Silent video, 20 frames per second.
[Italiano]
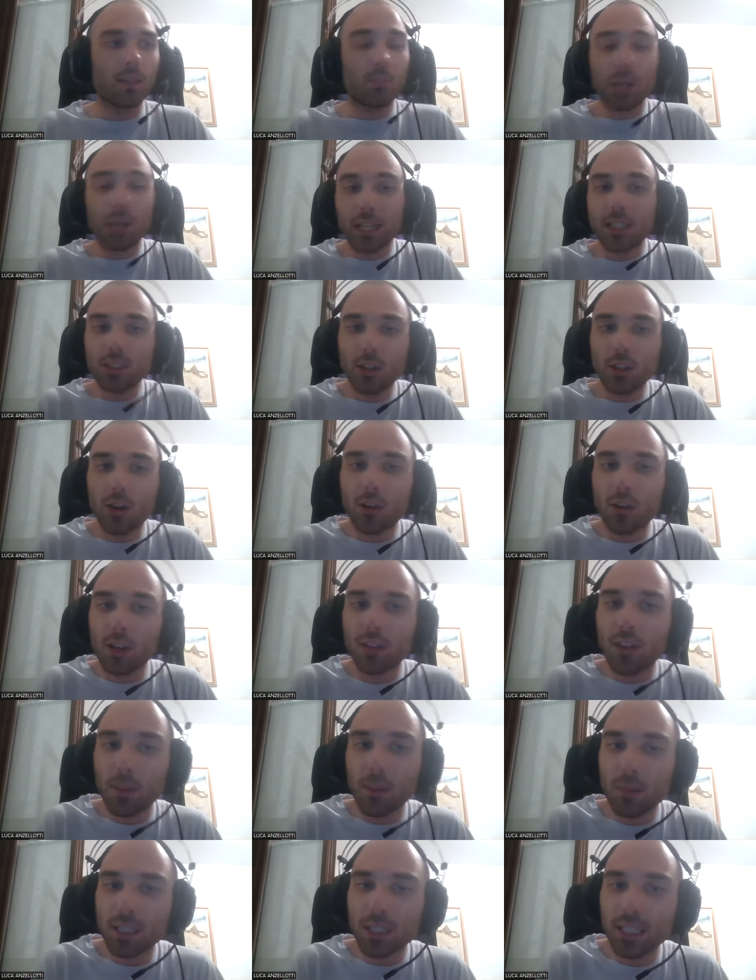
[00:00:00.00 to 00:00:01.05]
perché se no non
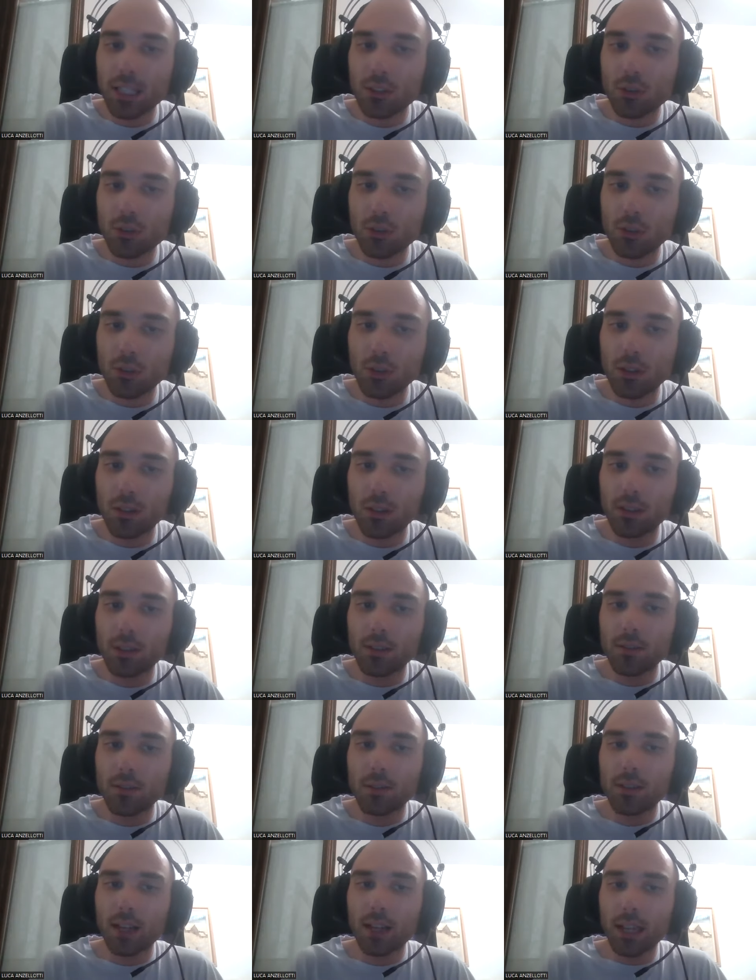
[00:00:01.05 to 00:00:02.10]
avrebbe senso
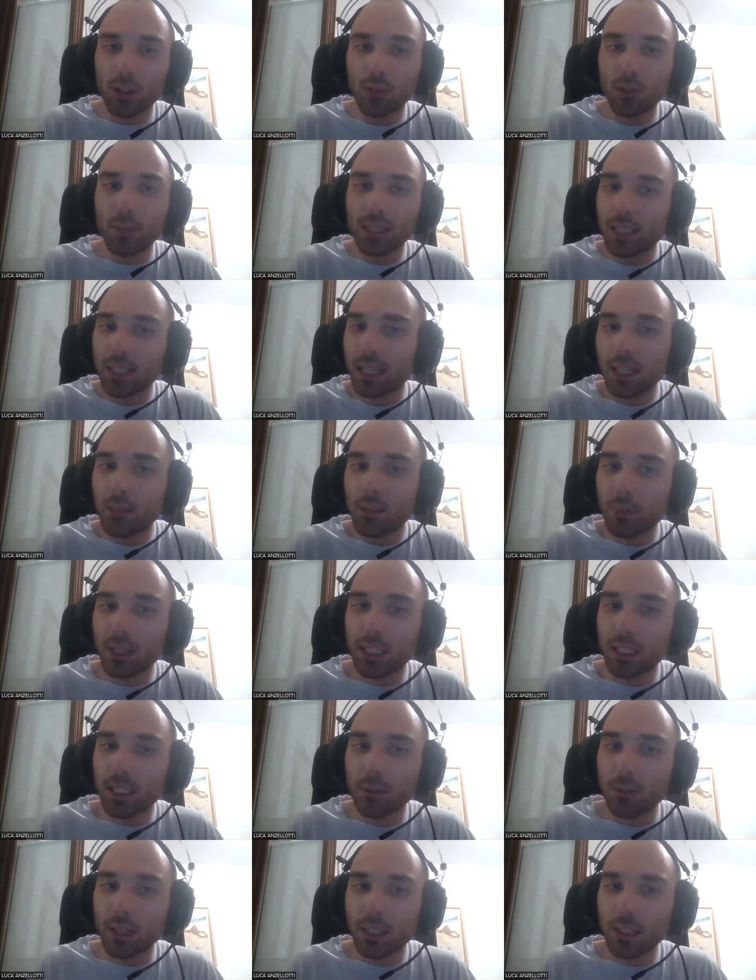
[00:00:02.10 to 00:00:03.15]
argomentare
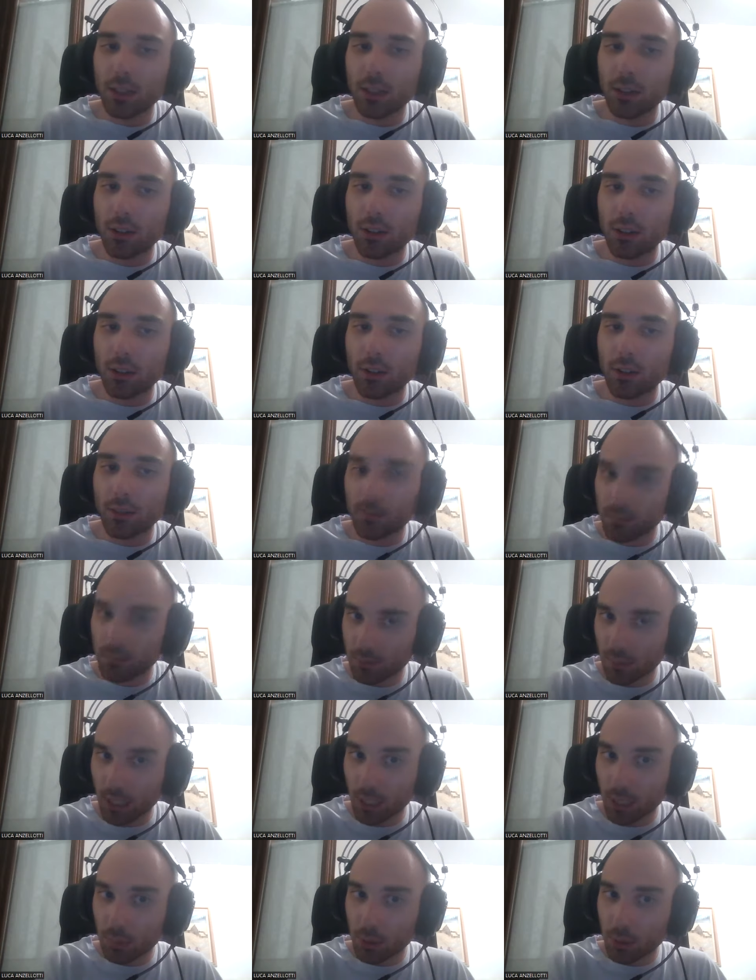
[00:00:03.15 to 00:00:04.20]
l'imperativo categorico,
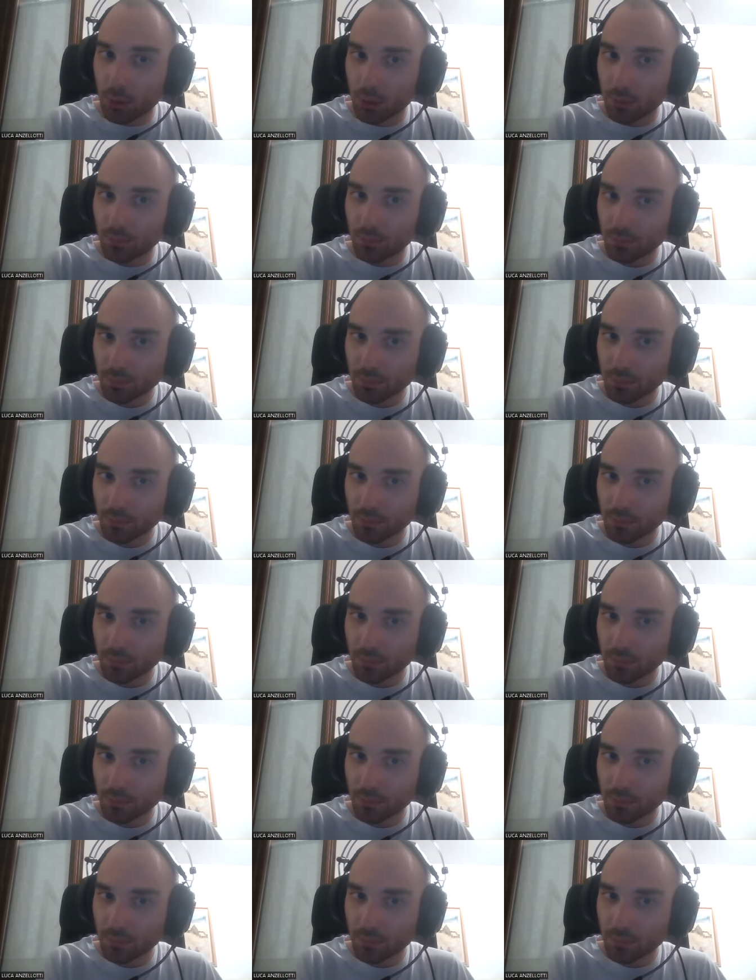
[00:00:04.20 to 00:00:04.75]
hai capito?